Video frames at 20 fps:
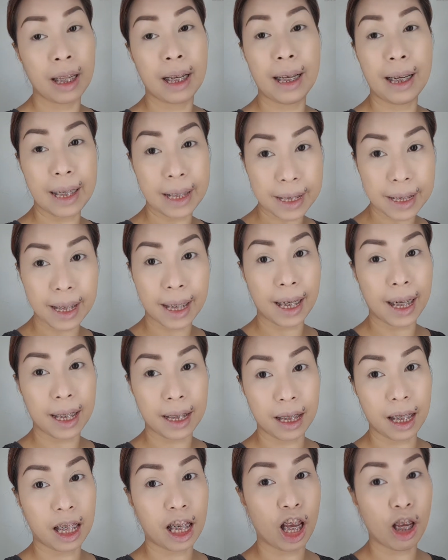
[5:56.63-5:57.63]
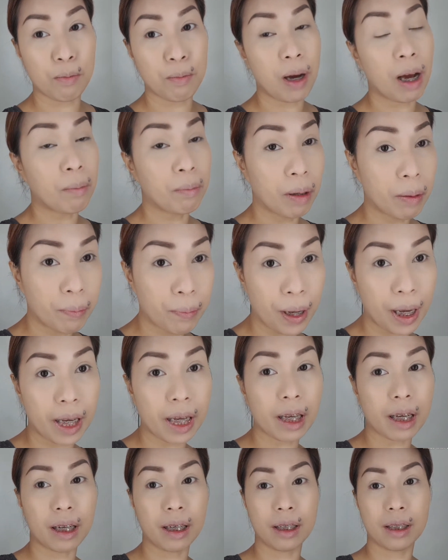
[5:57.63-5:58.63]
Let's say hindi kayo
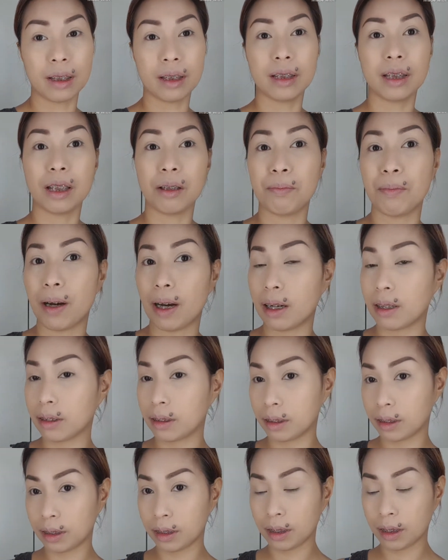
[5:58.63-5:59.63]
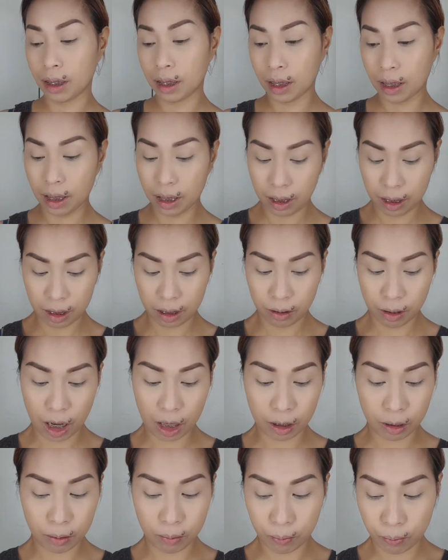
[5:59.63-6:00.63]
magbe-bake, 'di ba?
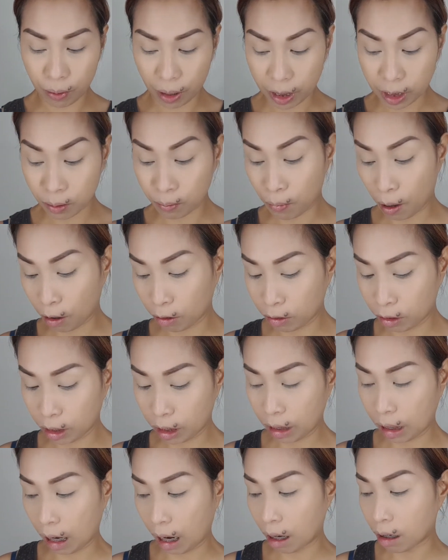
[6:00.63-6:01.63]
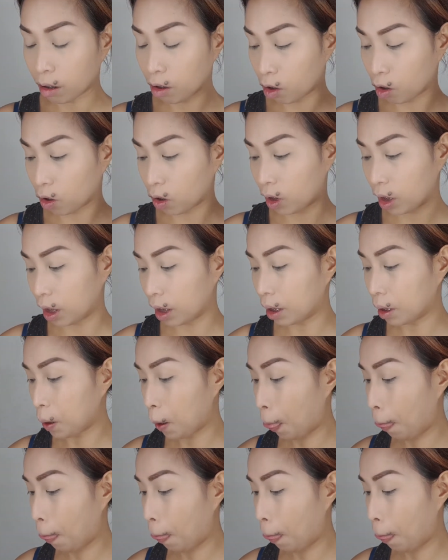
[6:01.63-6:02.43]
at press powder lang or